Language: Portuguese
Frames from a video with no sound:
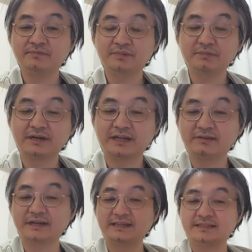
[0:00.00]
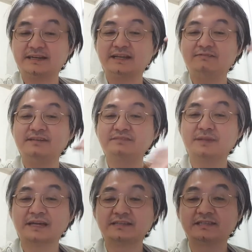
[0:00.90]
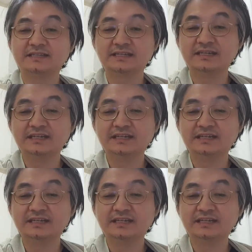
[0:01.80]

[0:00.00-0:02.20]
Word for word: para o meu canal crescer cada vez mais.